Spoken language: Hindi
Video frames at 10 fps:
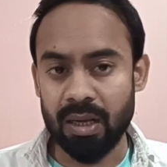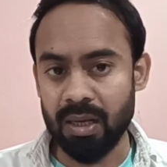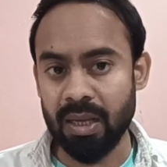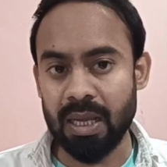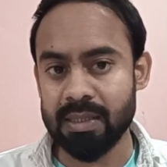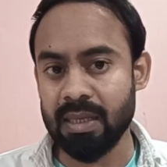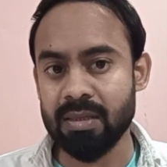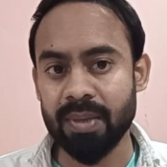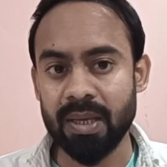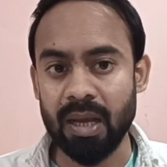अगर
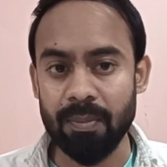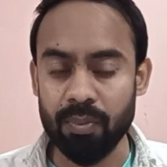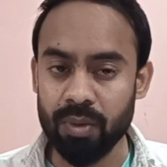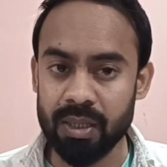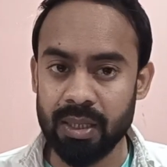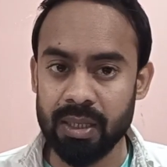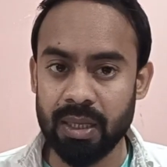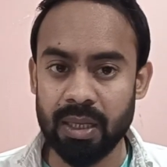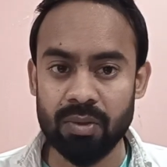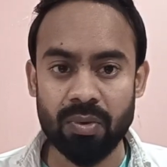एक्सेस भैया आप पूरा दे
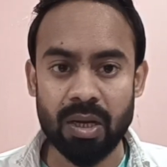देंगे तो